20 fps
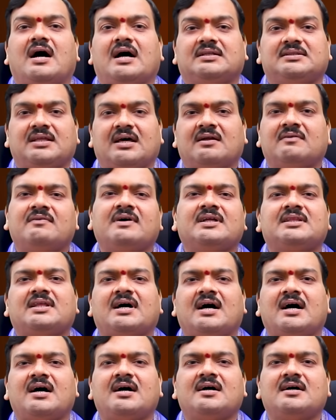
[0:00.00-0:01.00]
ఆ తర్వాత
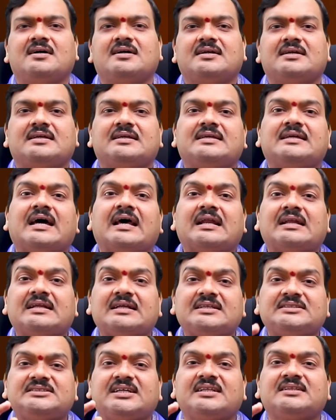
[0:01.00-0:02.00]
ఎర్ర
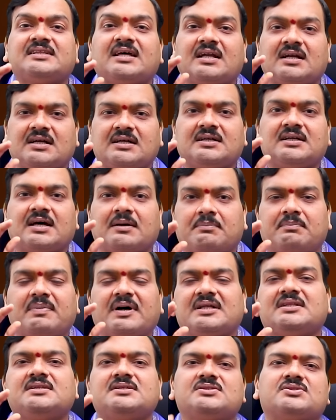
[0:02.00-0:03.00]
చందనం
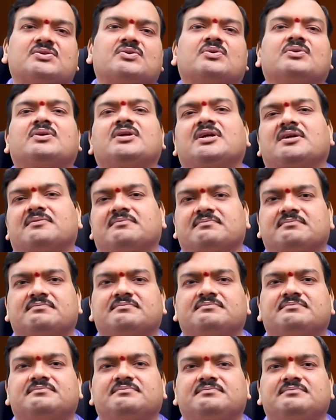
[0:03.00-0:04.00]
డబ్బా తీసుకోండి
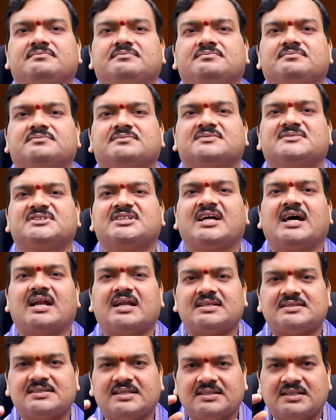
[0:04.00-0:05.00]

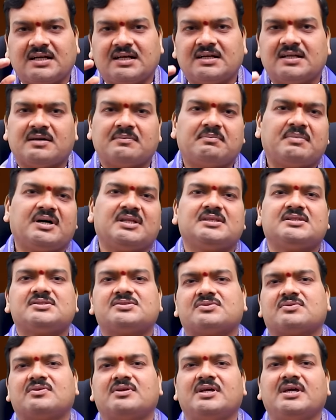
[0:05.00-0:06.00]
ఎర్రచందనం డబ్బా
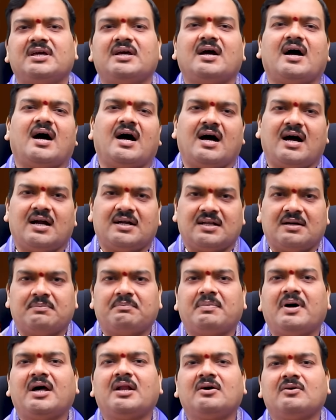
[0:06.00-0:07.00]
తీసుకొని ఆ
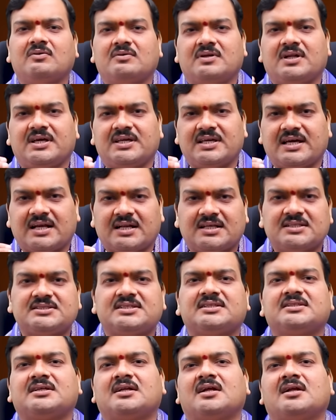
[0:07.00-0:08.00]
డబ్బాలో ఉన్న ఎర్ర
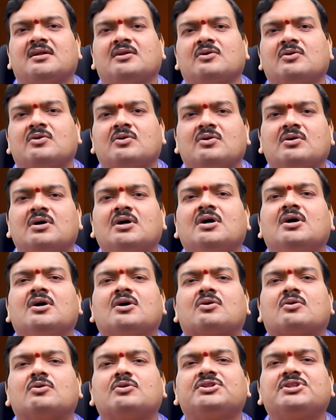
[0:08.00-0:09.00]
చందనంలో
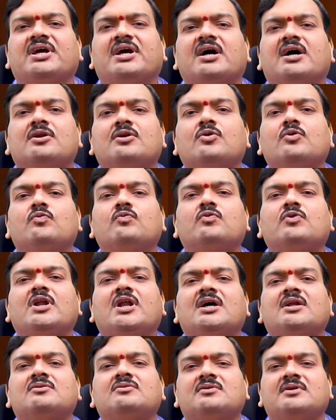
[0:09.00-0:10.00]
కొద్దిగా
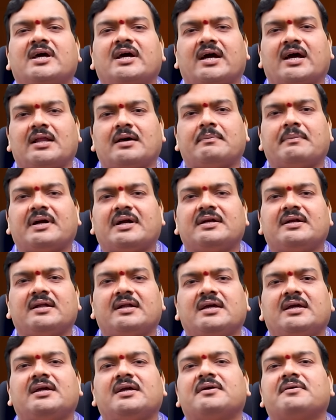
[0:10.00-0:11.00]
నువ్వుల నూనె
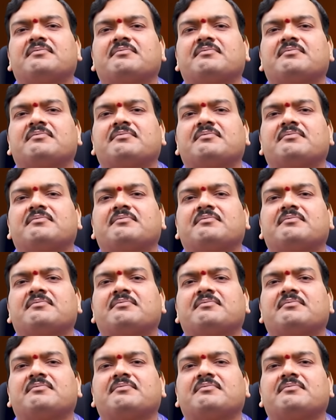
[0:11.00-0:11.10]
కలపండి